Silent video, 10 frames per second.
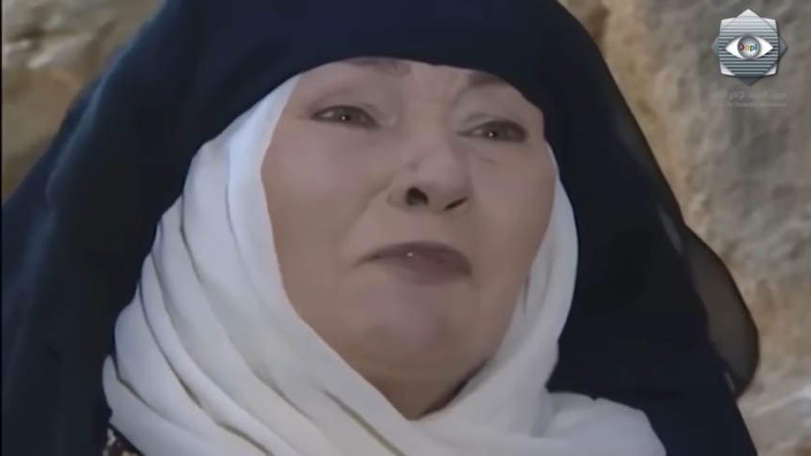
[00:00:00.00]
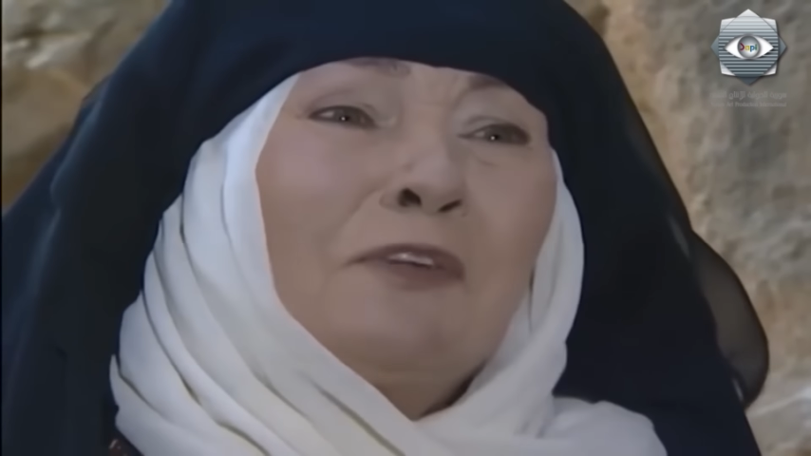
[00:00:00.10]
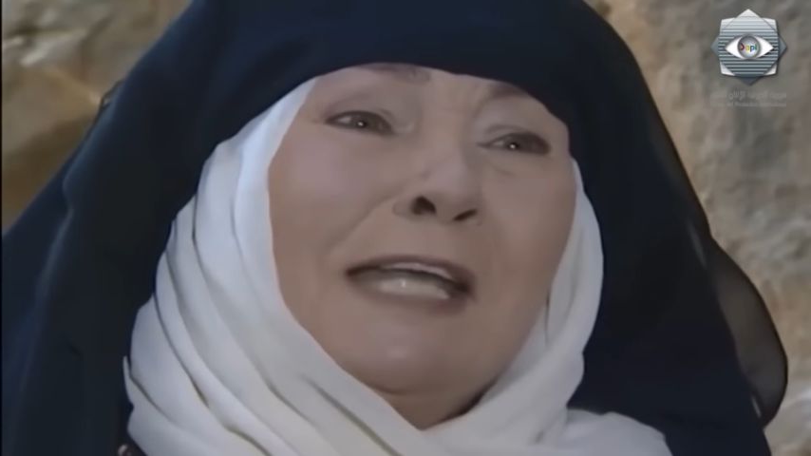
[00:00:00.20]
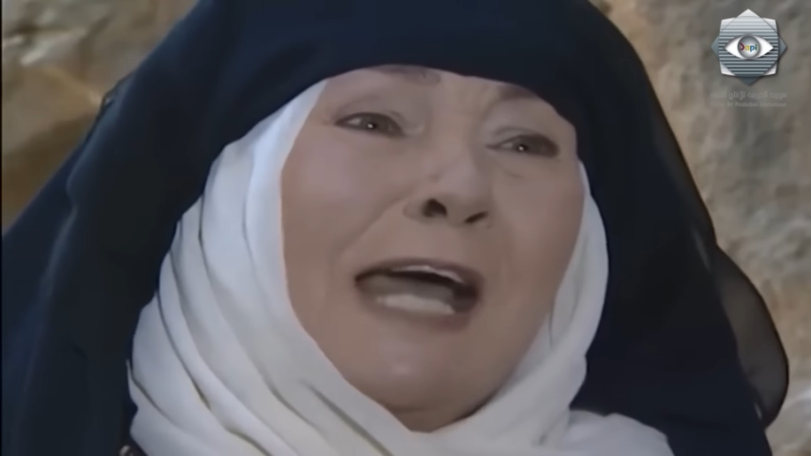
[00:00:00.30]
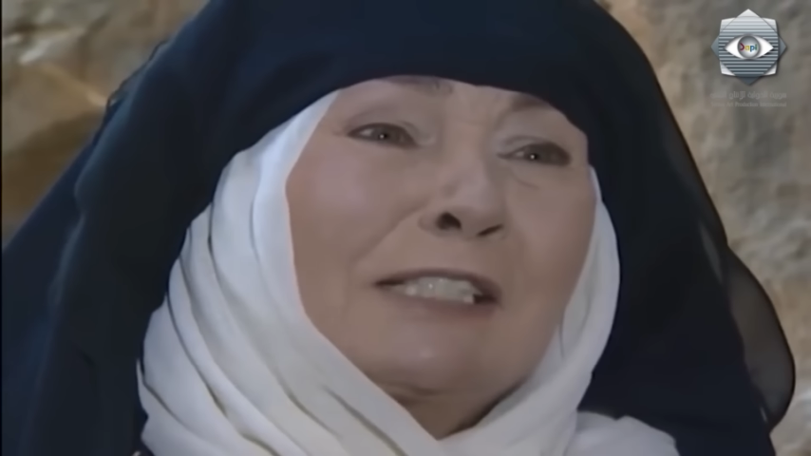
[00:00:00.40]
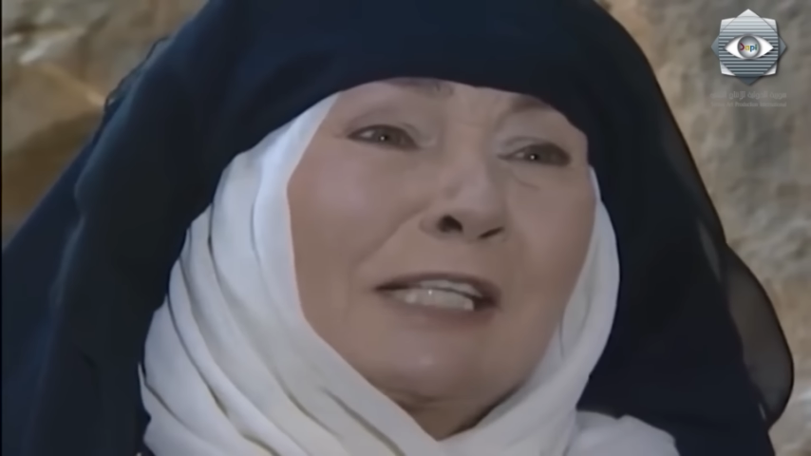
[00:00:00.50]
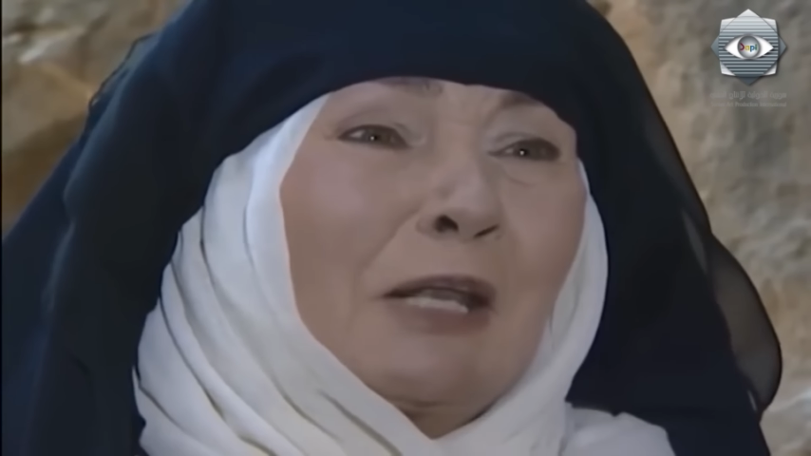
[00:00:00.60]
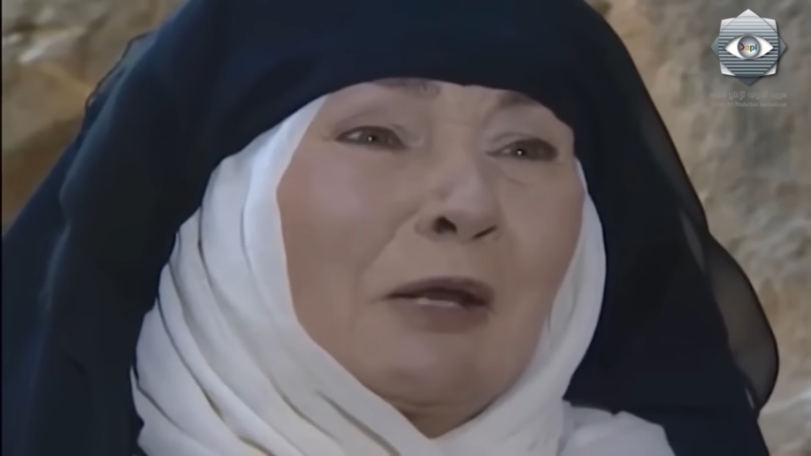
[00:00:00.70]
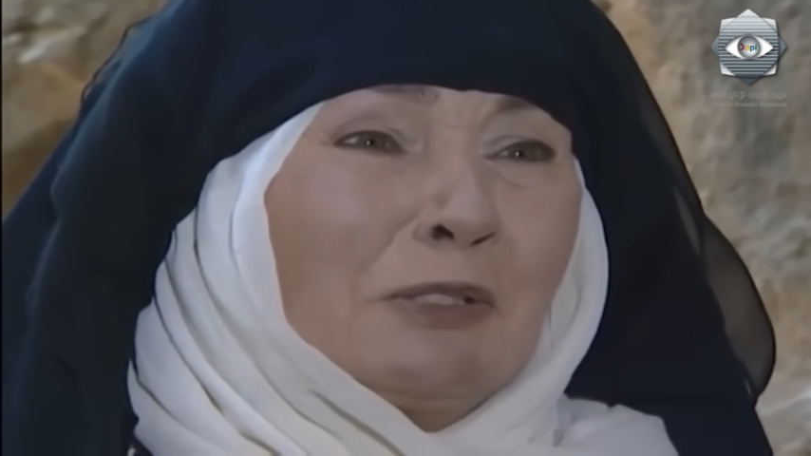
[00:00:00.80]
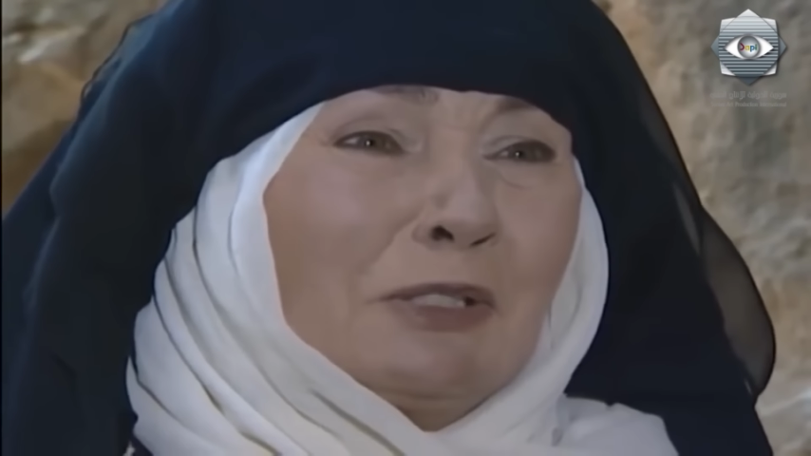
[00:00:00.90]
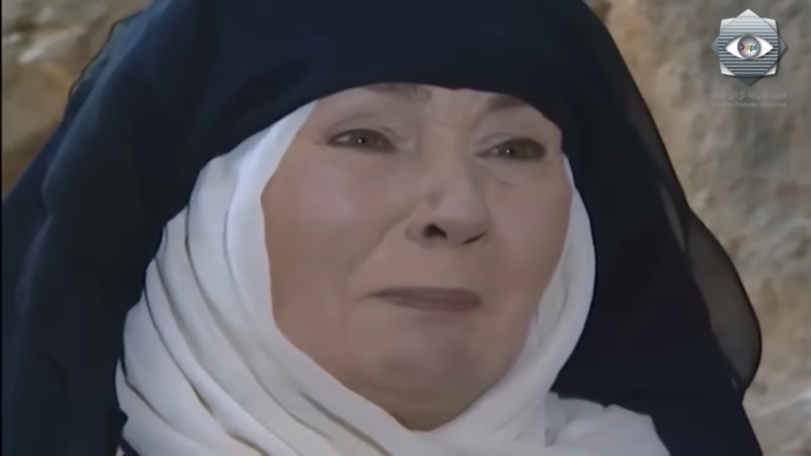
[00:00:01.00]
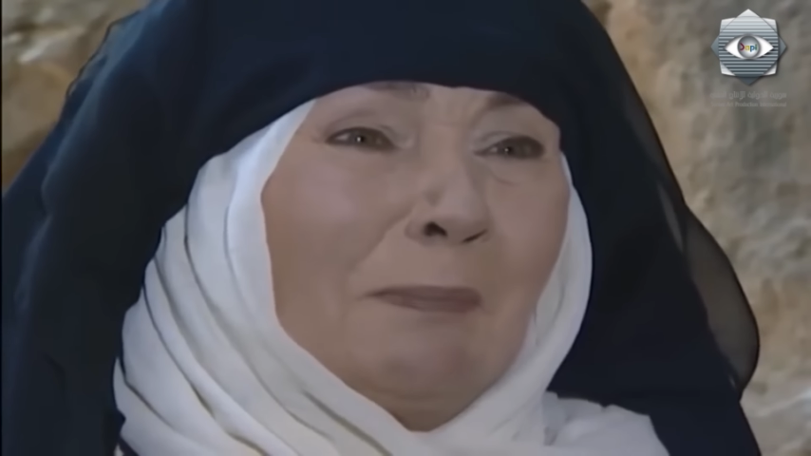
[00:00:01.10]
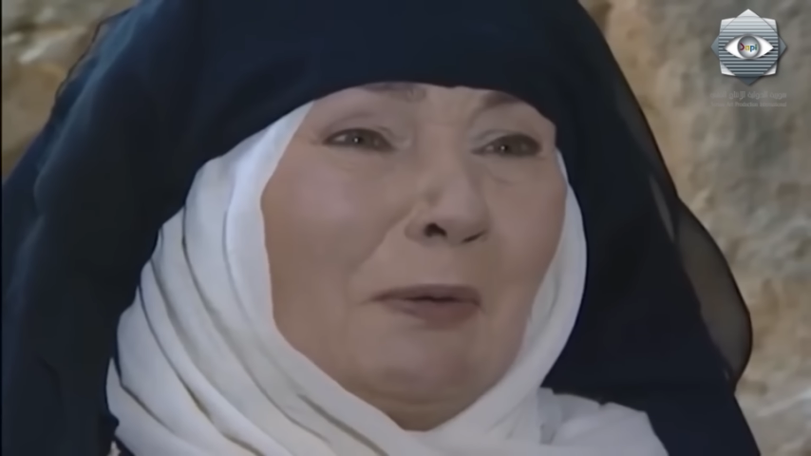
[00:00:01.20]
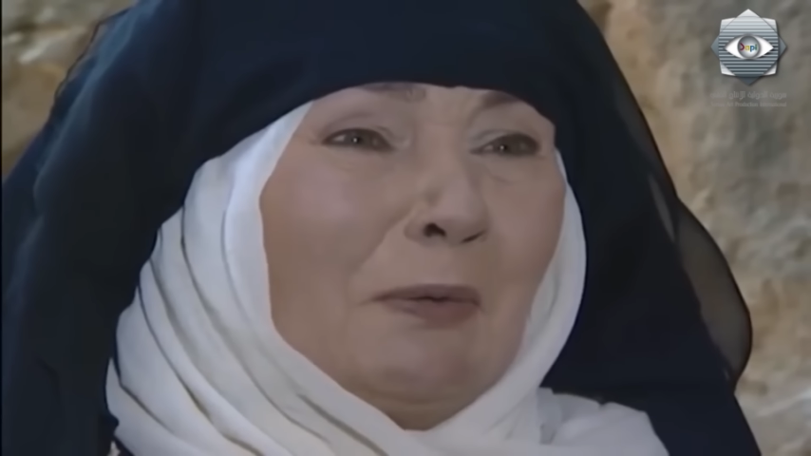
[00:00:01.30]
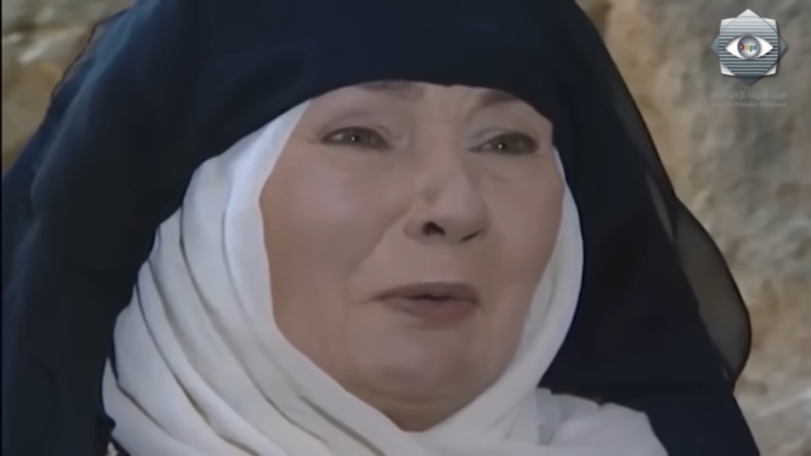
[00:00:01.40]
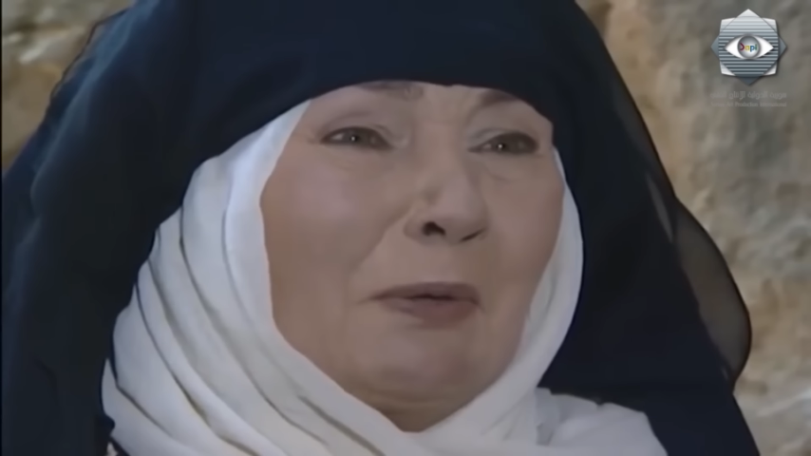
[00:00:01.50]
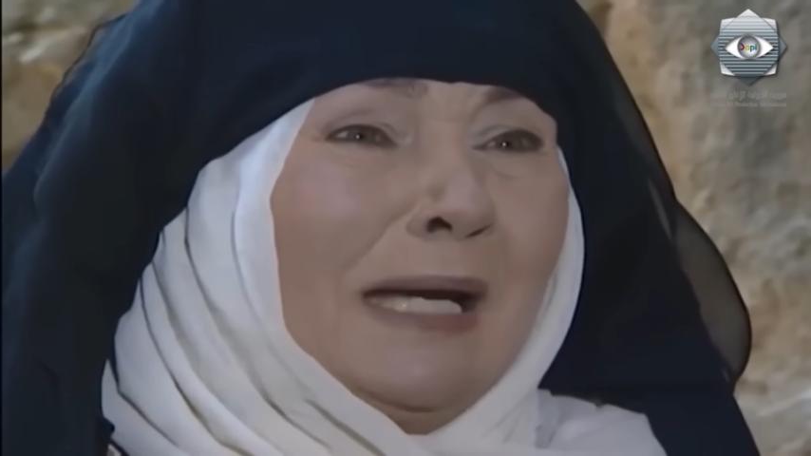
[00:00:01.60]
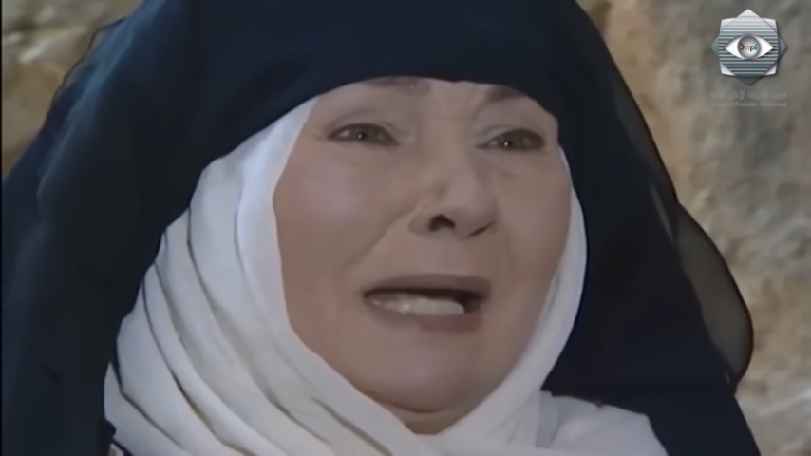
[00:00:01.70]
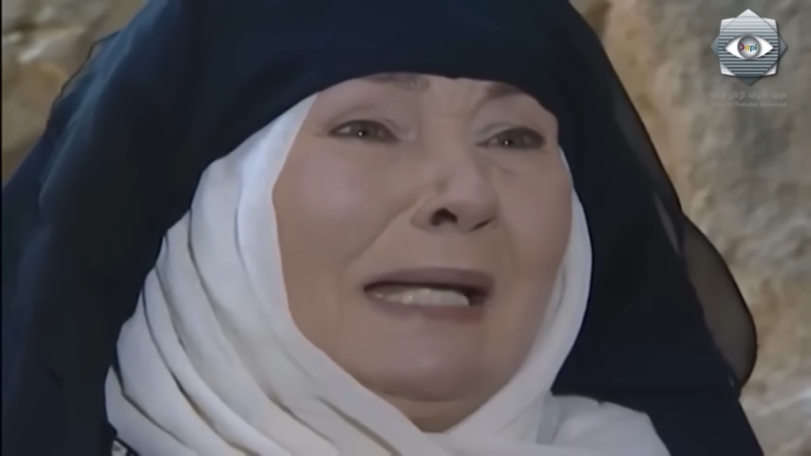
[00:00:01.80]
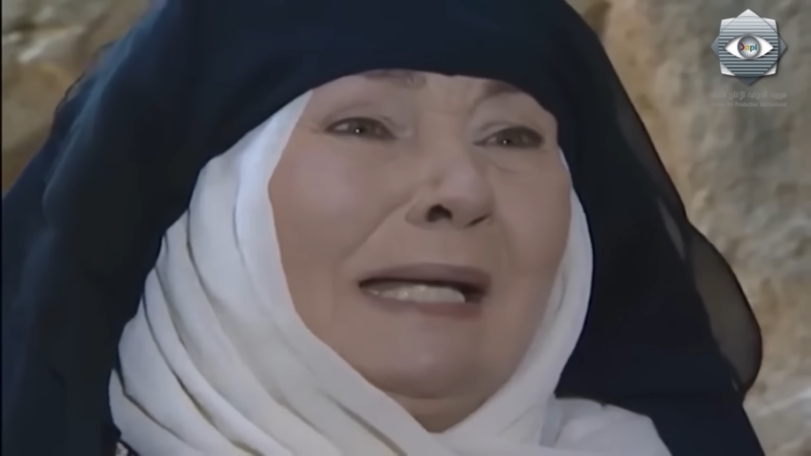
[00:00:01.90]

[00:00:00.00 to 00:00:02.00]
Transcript: وفي ناس غيرهم شبهوك